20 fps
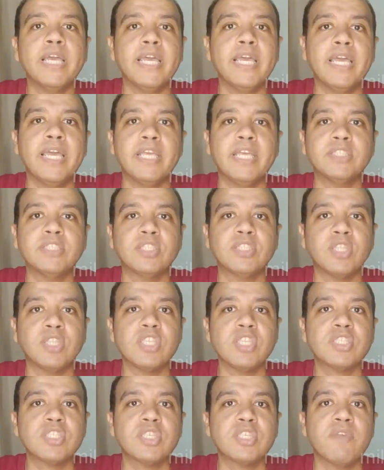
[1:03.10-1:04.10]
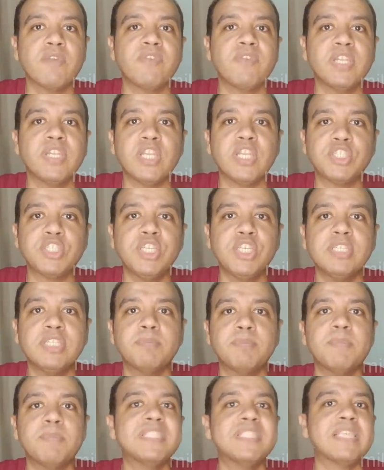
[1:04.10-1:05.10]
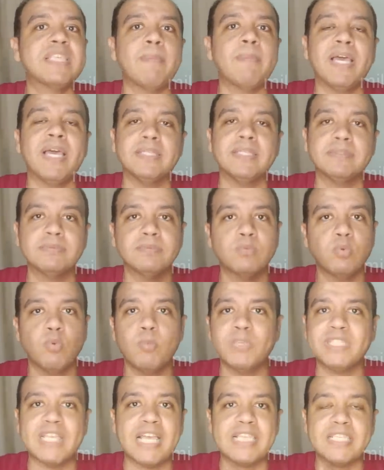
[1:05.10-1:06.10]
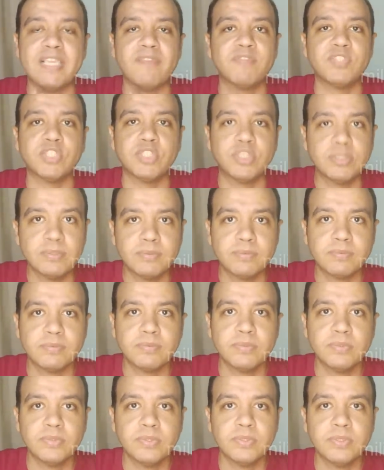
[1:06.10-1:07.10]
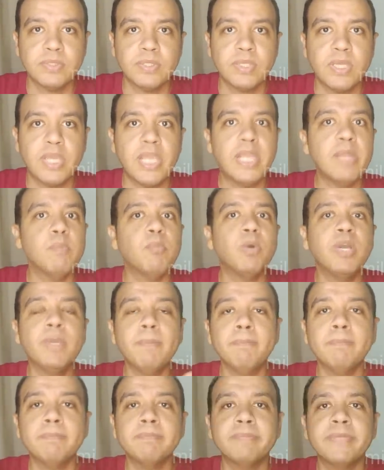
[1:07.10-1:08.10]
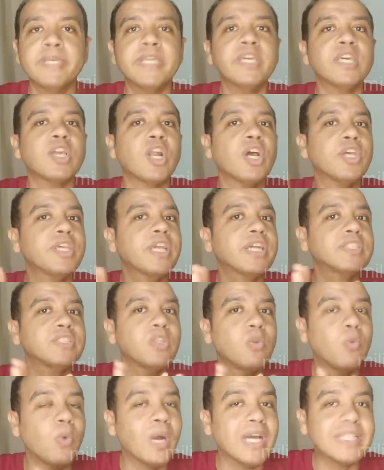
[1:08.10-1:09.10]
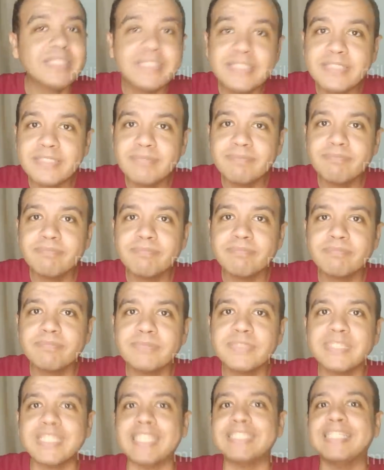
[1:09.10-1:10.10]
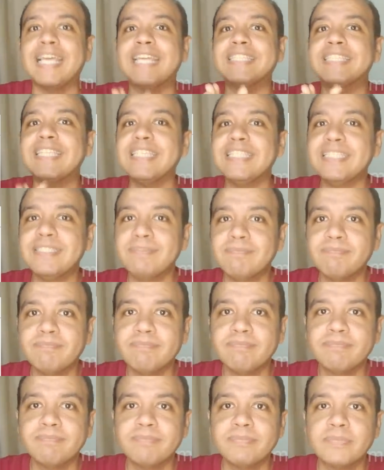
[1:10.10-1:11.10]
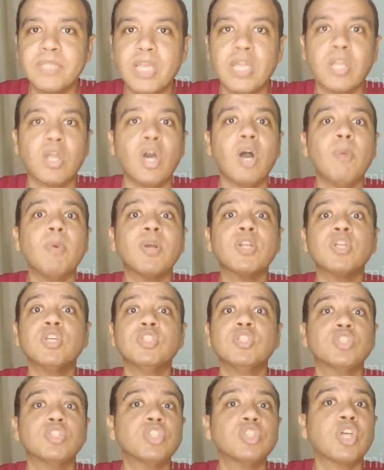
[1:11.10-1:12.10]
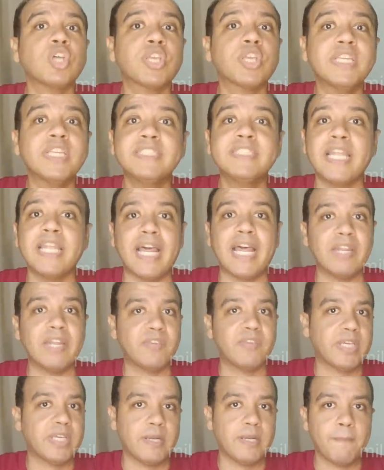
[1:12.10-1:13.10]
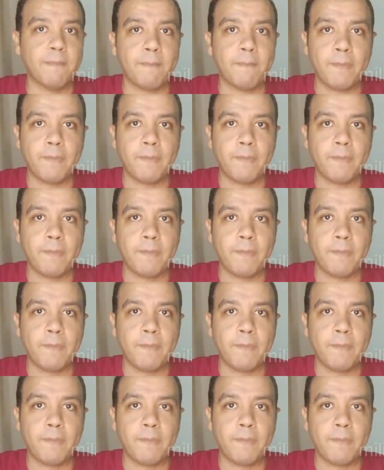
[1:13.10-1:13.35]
آه، ان النص في النشيد من زمان وما اتحذفش المهم ايه رايك دلوقت صدقتني الخبر انتشر جدا على فكره